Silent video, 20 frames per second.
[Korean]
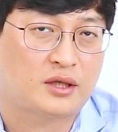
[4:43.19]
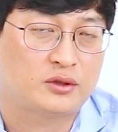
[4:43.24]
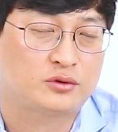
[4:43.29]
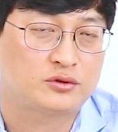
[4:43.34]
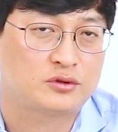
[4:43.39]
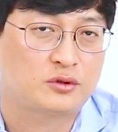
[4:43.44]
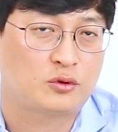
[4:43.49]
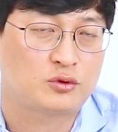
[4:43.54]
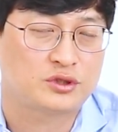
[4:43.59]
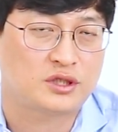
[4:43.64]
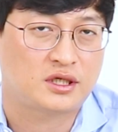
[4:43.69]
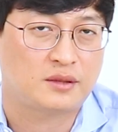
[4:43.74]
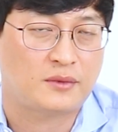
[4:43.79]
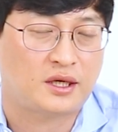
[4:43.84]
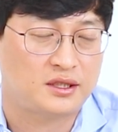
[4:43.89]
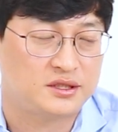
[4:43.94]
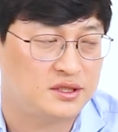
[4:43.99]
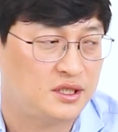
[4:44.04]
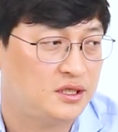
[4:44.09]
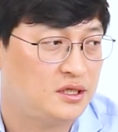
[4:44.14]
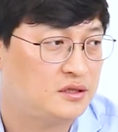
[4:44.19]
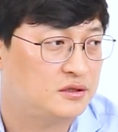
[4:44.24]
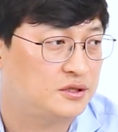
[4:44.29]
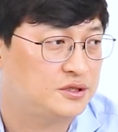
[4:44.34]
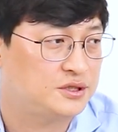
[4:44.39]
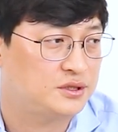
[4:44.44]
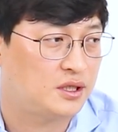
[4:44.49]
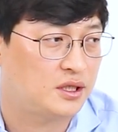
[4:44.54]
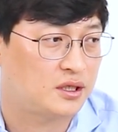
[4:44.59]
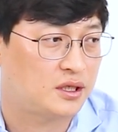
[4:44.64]
반도체 공장이 많이 생길
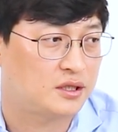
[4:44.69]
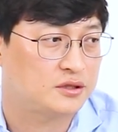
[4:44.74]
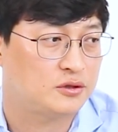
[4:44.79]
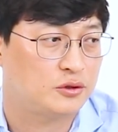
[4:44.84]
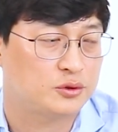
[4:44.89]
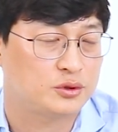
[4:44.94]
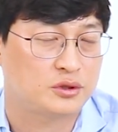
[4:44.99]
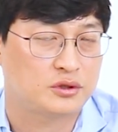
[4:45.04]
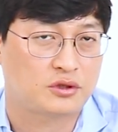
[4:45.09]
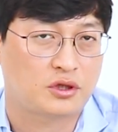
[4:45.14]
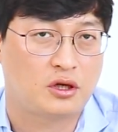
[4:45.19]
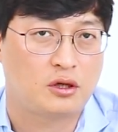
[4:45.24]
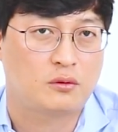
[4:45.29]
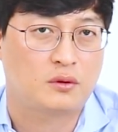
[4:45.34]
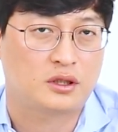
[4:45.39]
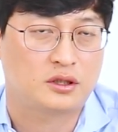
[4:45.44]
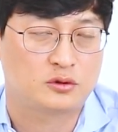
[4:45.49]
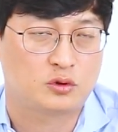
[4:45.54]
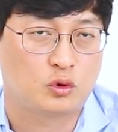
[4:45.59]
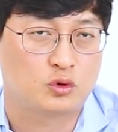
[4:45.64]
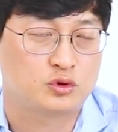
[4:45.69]
것이다라는 어떤 결과를